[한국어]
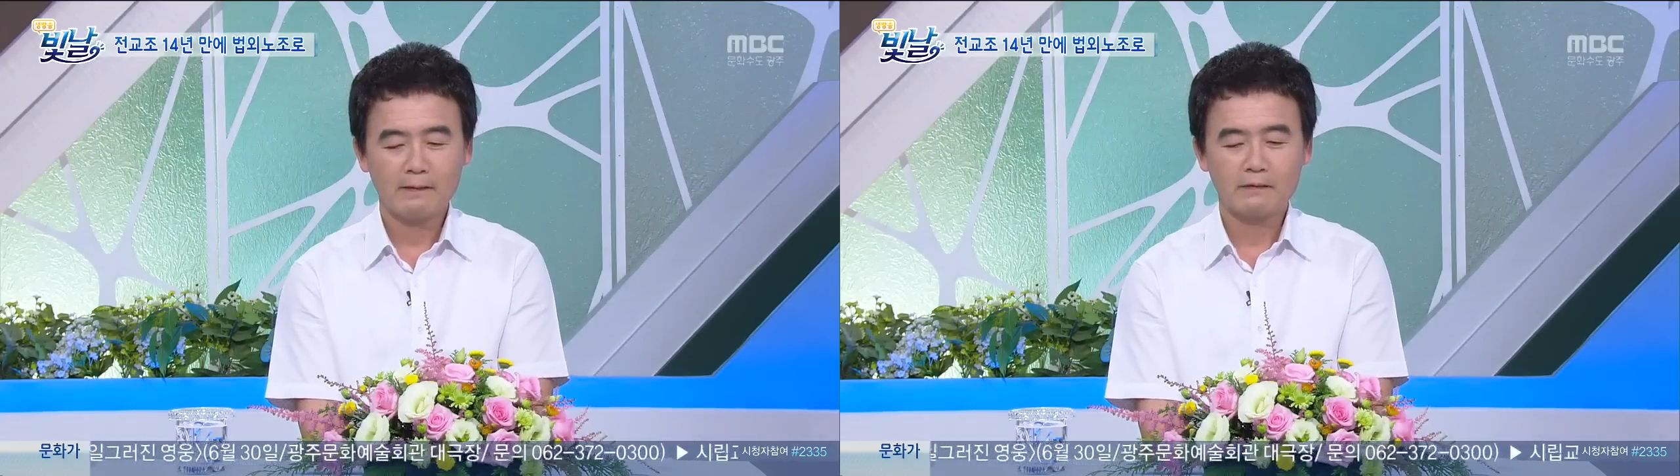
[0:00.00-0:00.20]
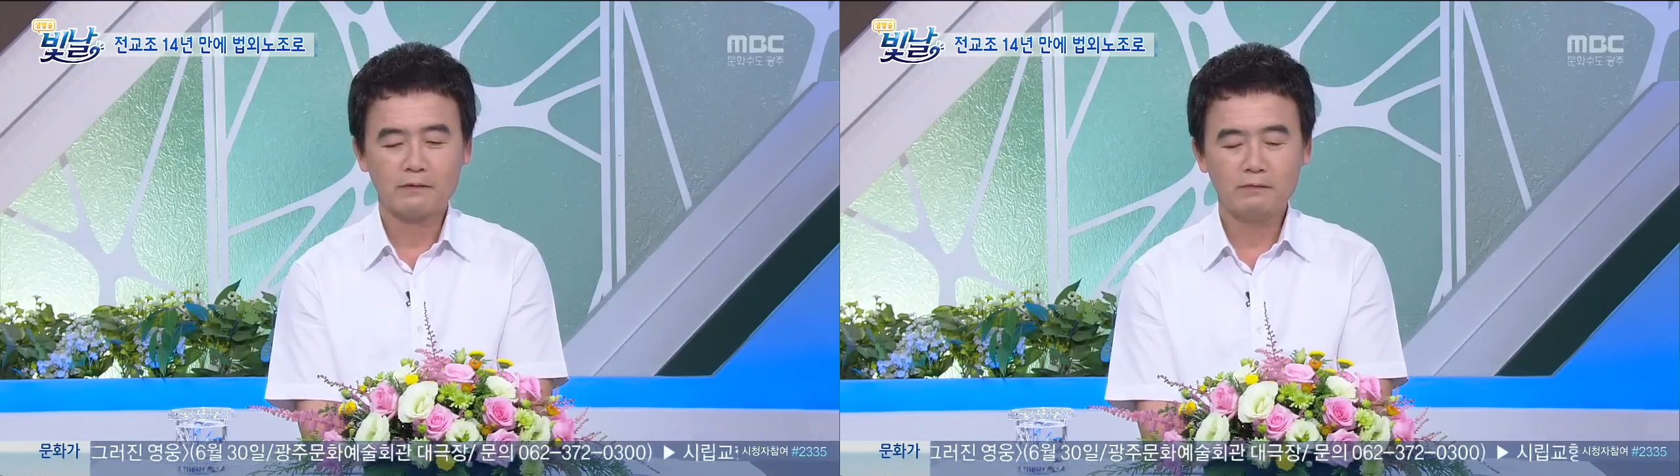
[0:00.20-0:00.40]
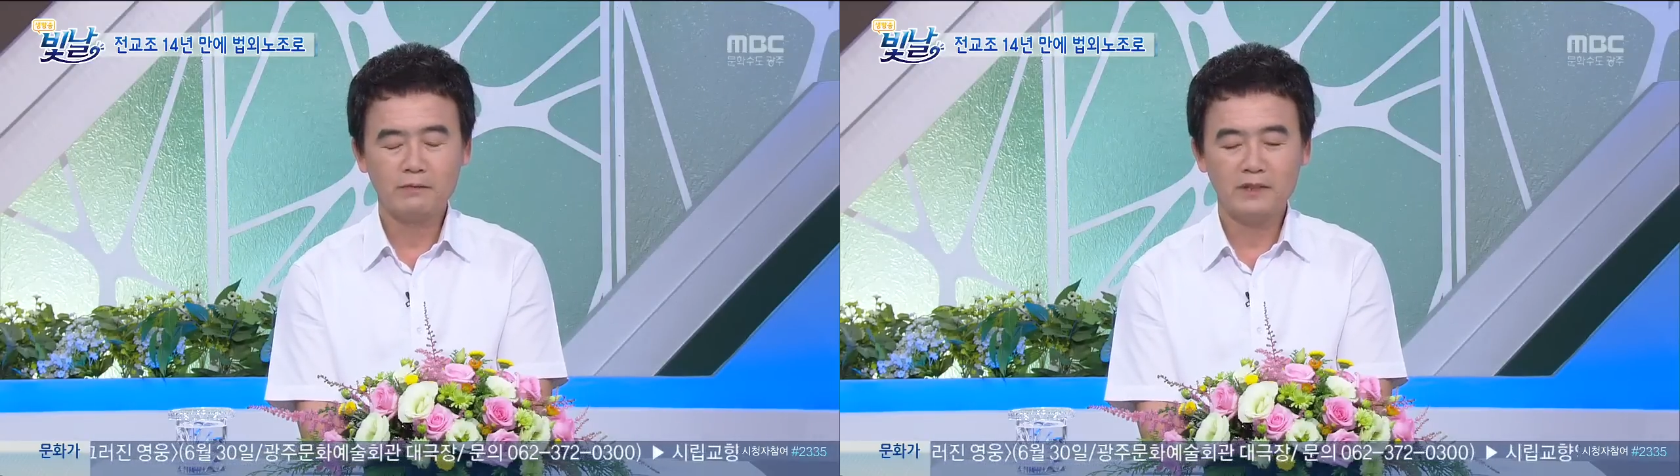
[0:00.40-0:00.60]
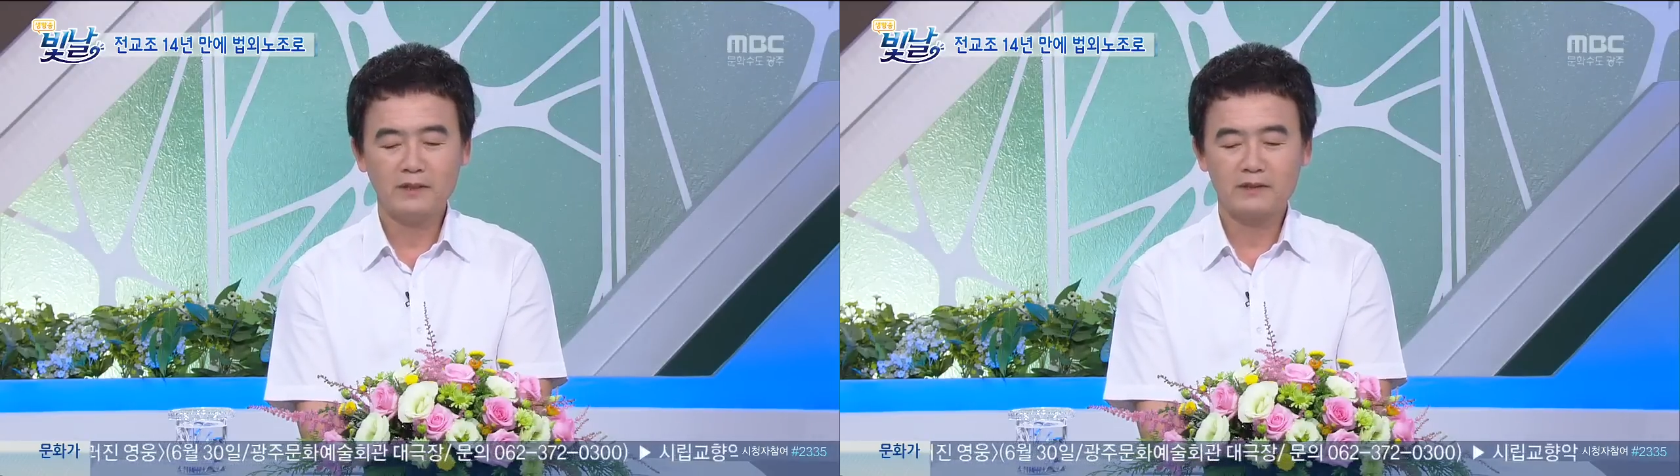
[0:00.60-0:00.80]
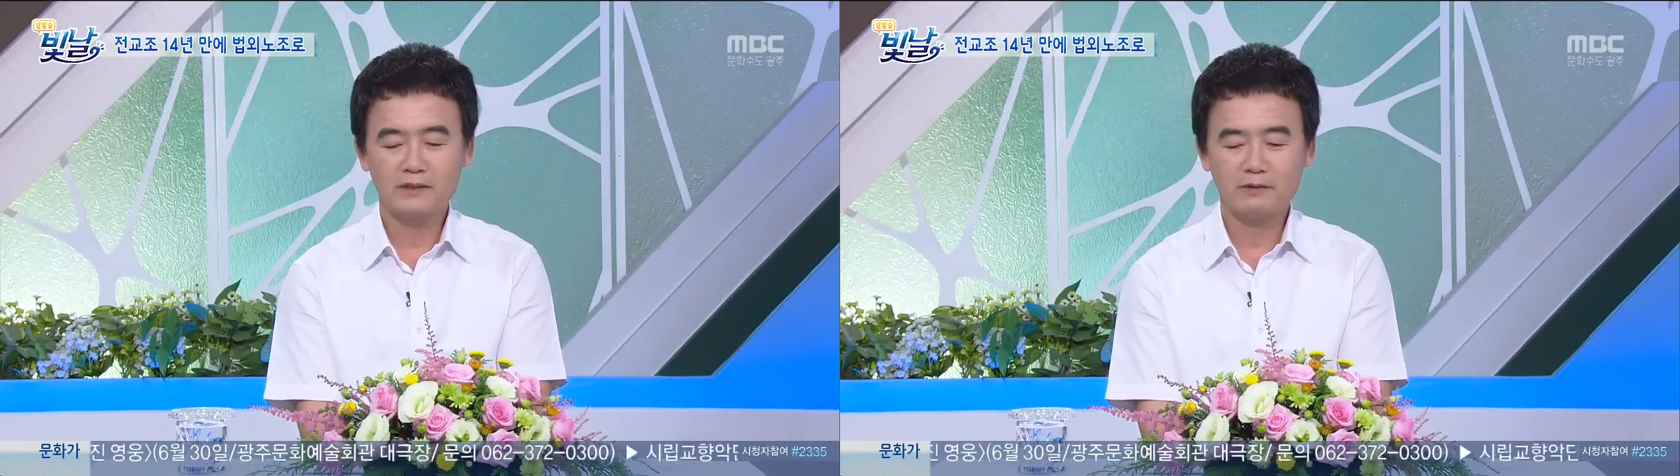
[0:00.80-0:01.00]

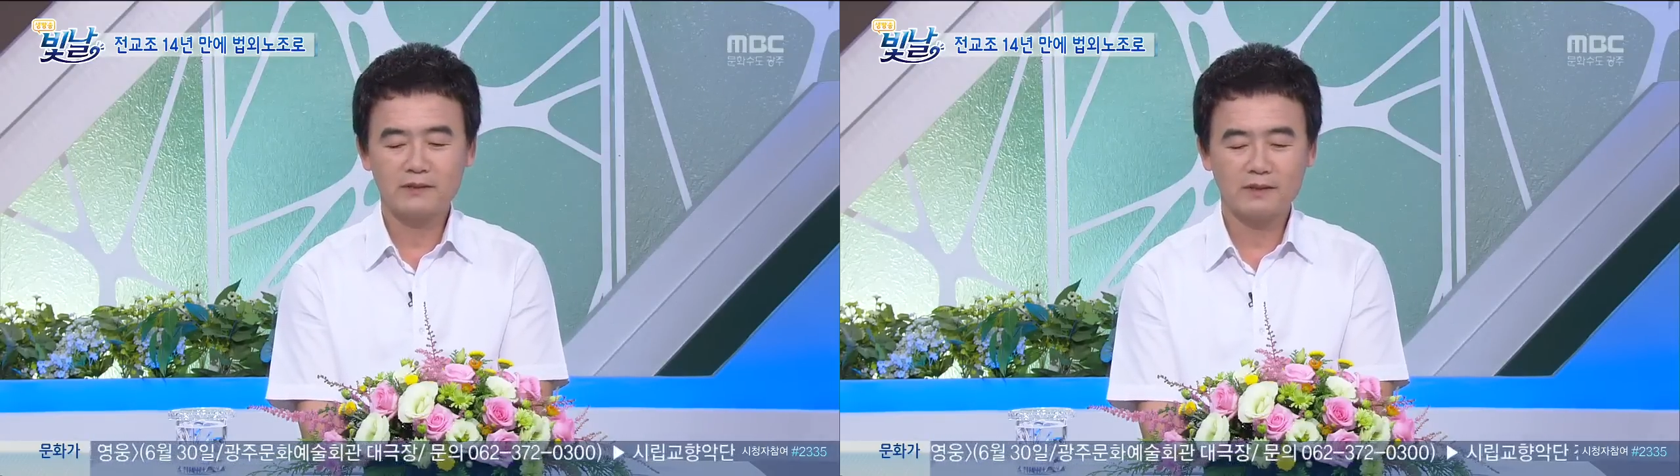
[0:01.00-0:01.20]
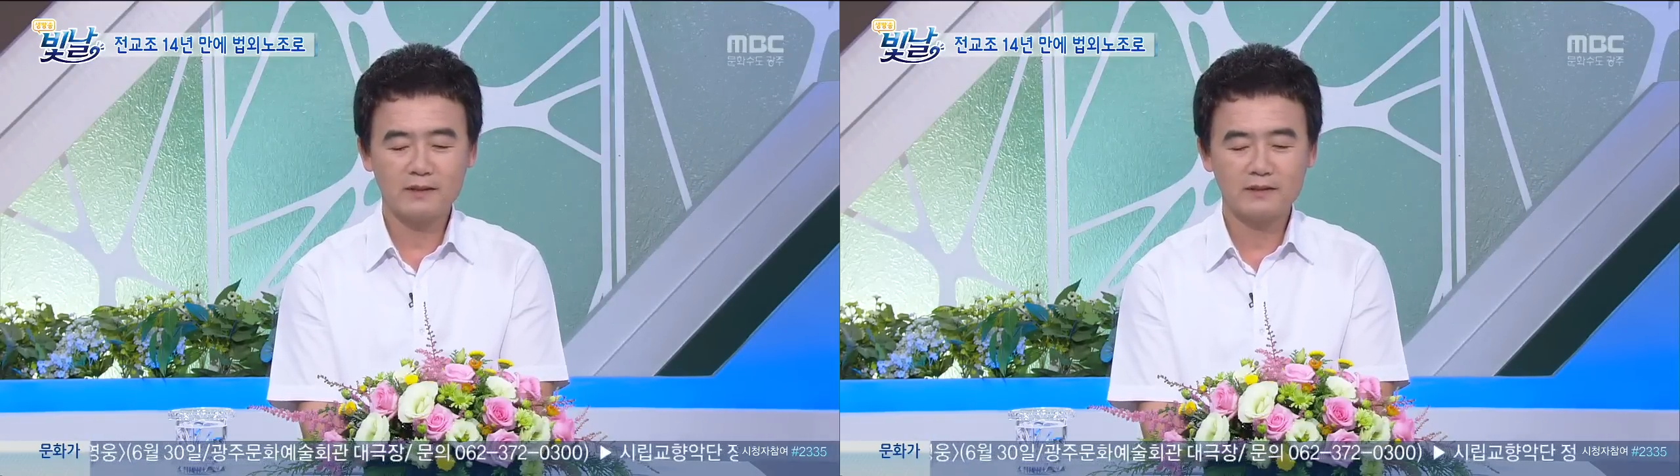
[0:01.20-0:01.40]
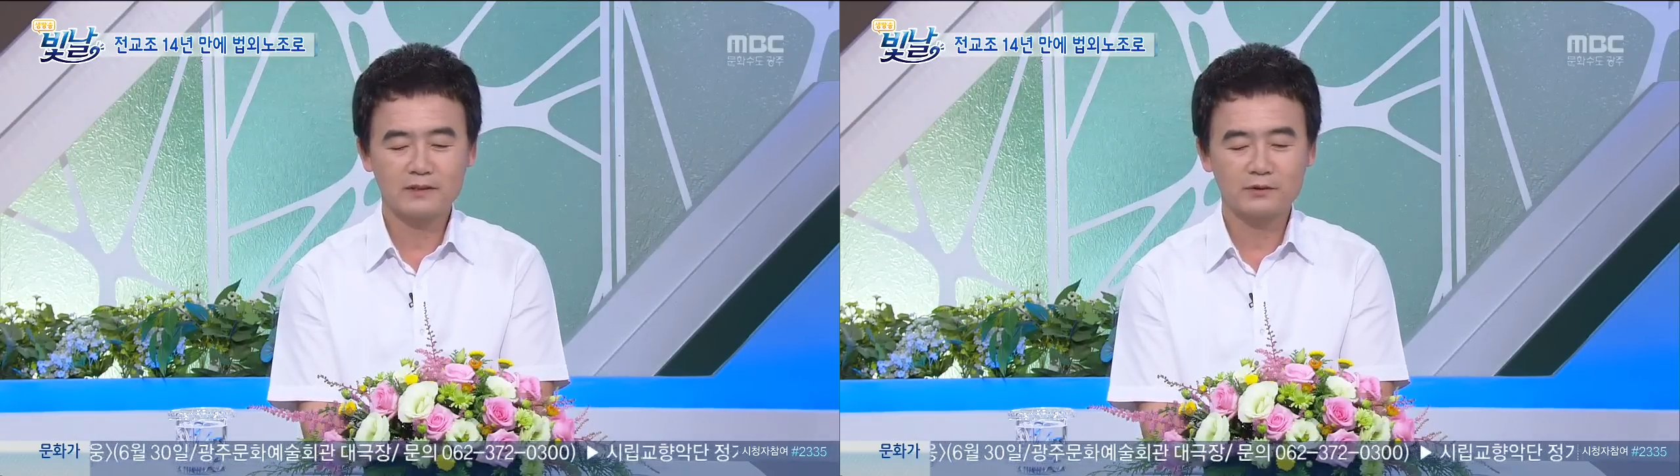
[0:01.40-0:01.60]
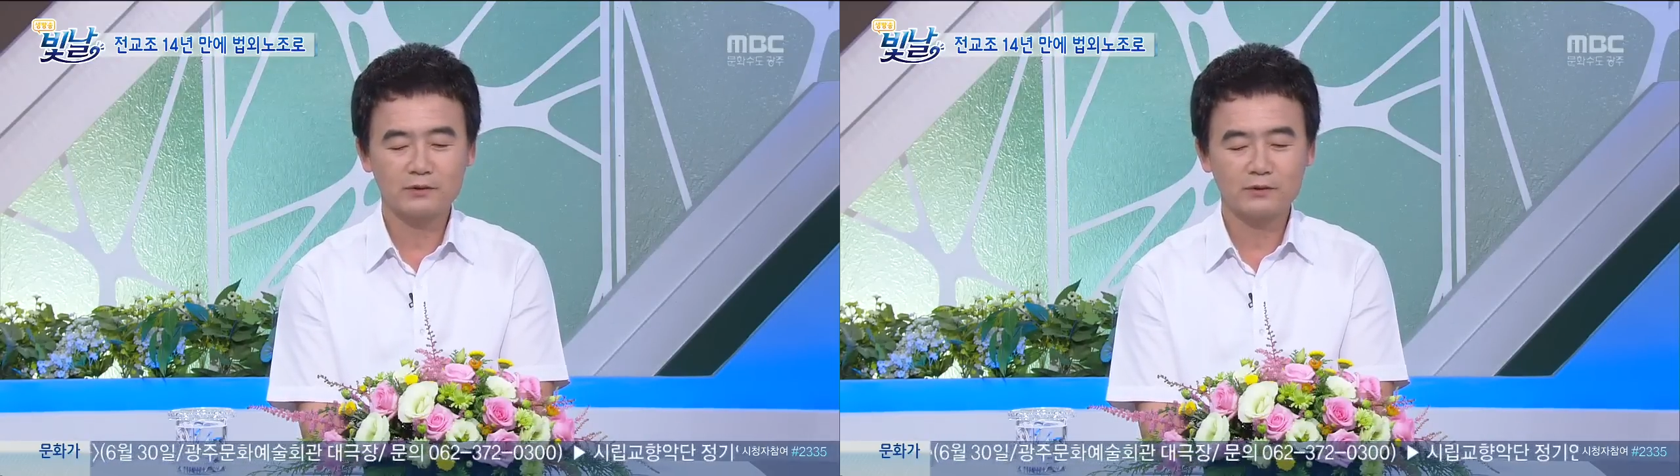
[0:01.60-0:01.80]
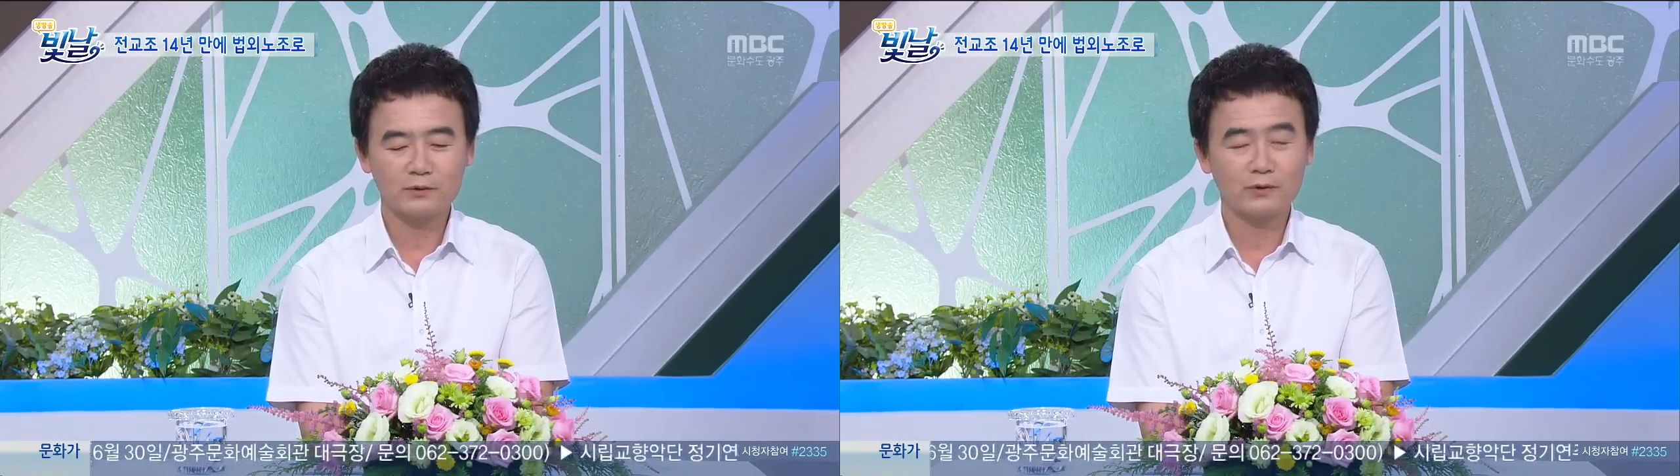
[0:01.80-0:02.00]
국민의 지지와 사랑을
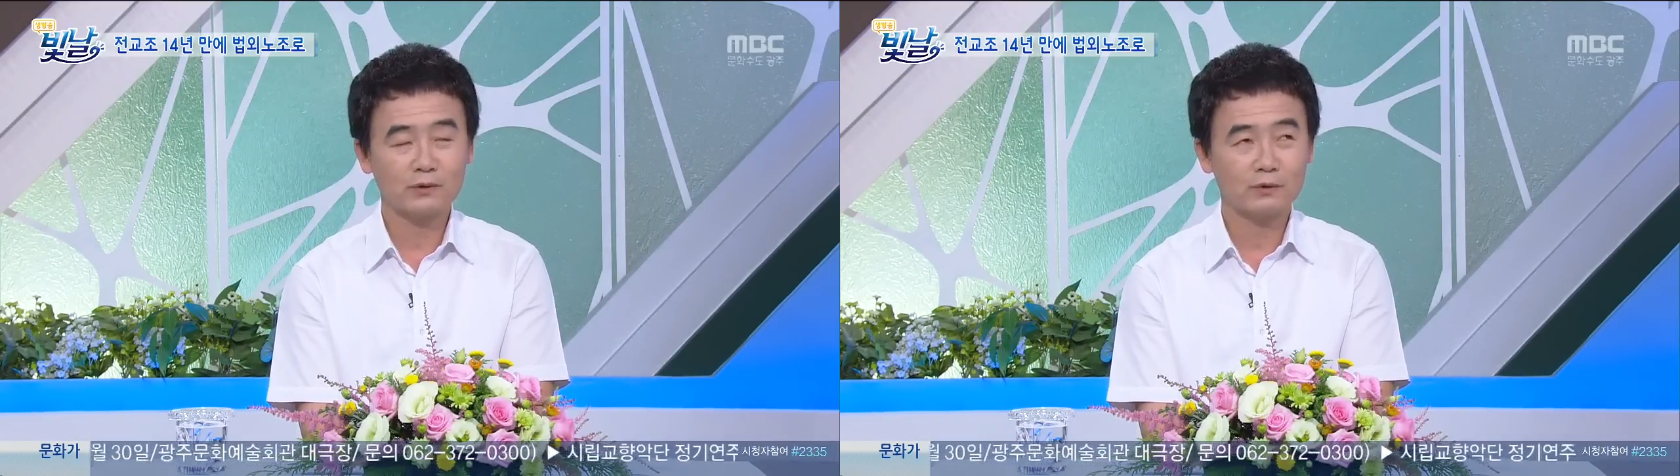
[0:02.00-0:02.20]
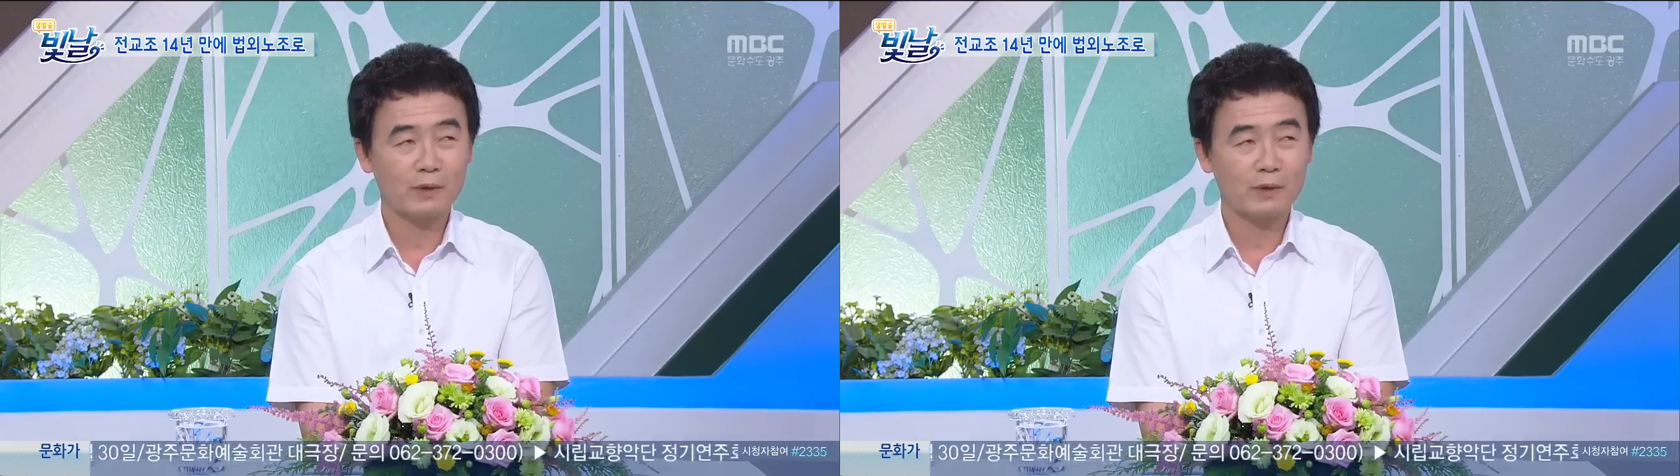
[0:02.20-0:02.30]
지속적으로